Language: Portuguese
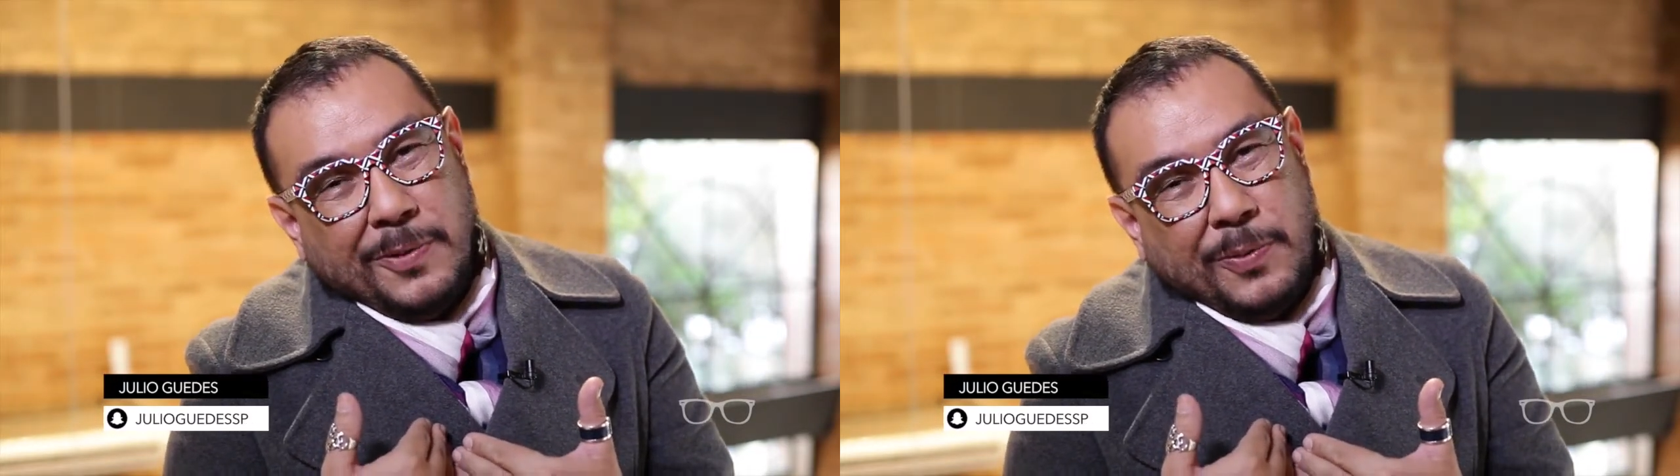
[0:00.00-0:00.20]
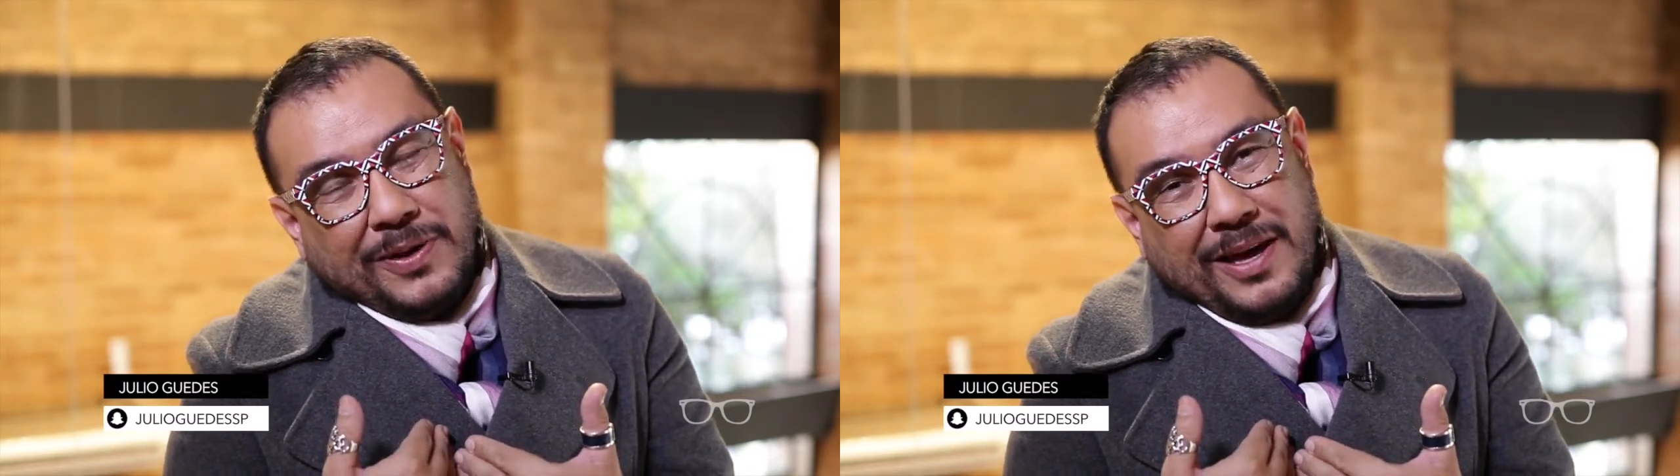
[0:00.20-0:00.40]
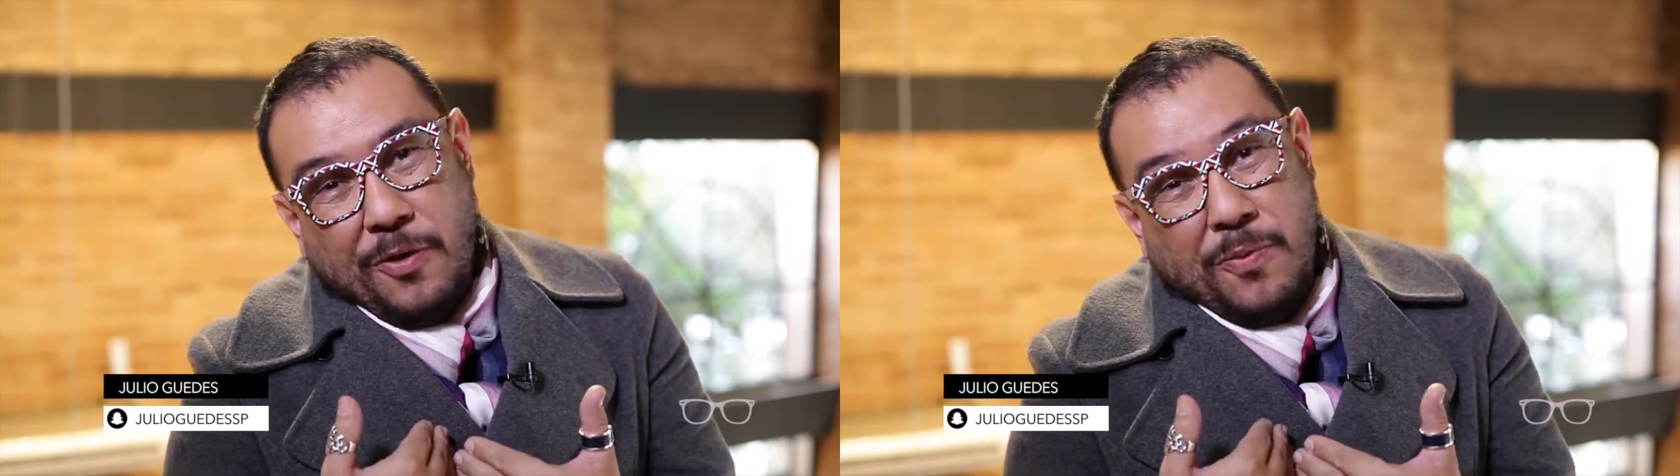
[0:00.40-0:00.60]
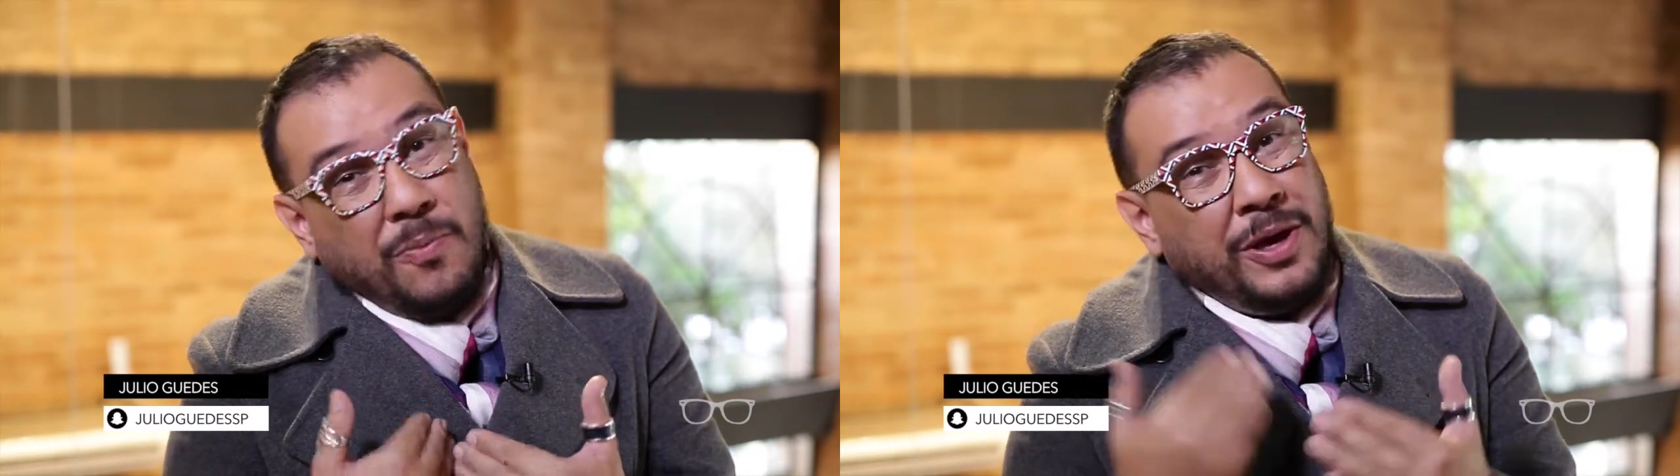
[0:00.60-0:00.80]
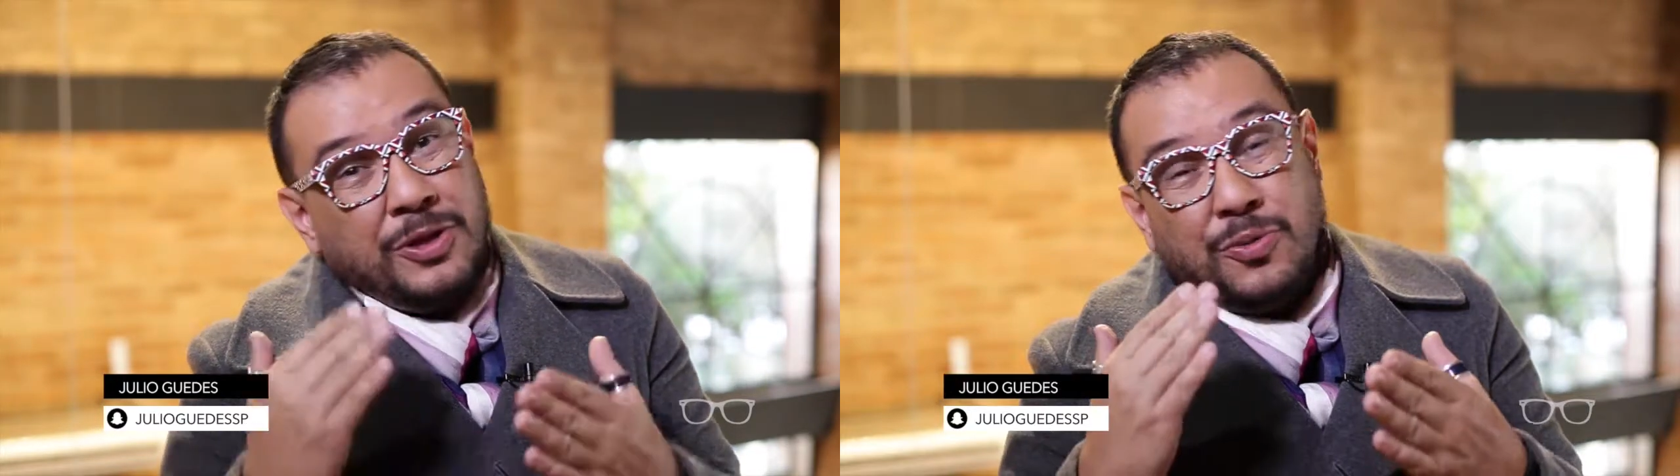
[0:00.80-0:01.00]
Porque o
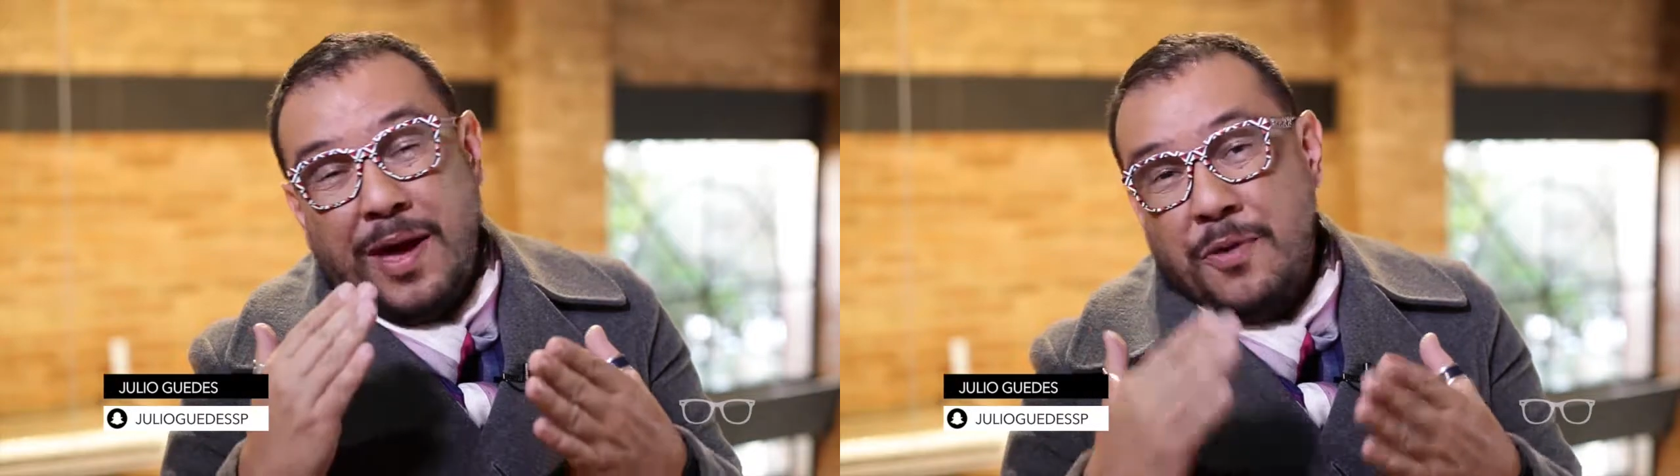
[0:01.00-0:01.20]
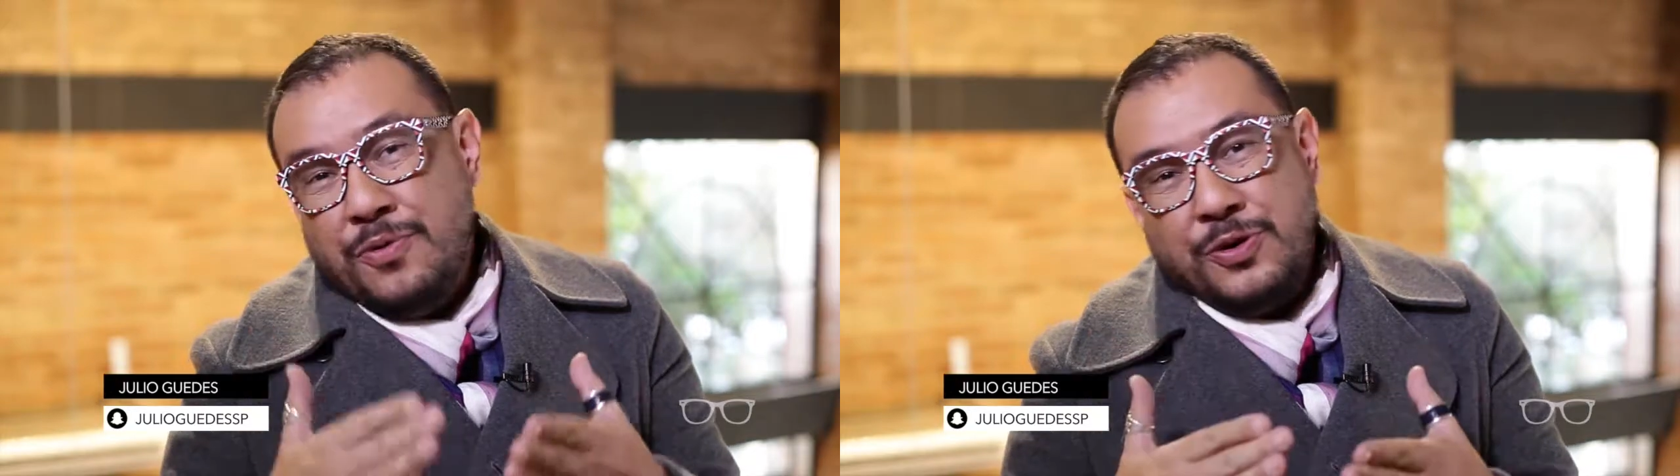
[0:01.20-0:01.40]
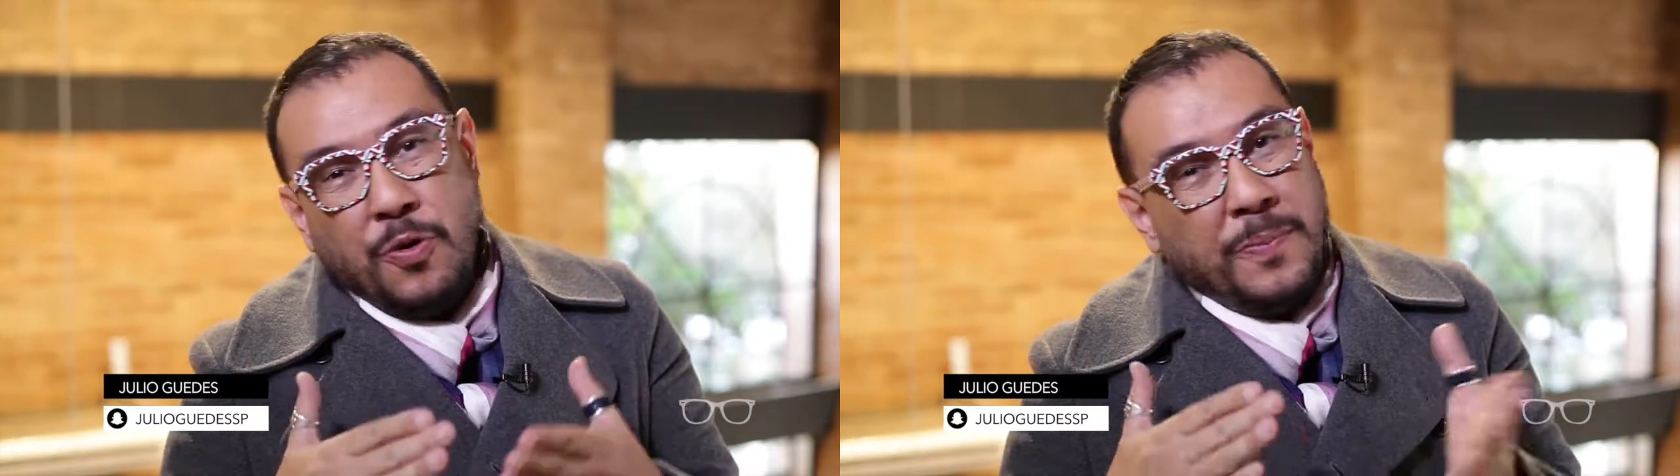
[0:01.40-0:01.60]
momento é único,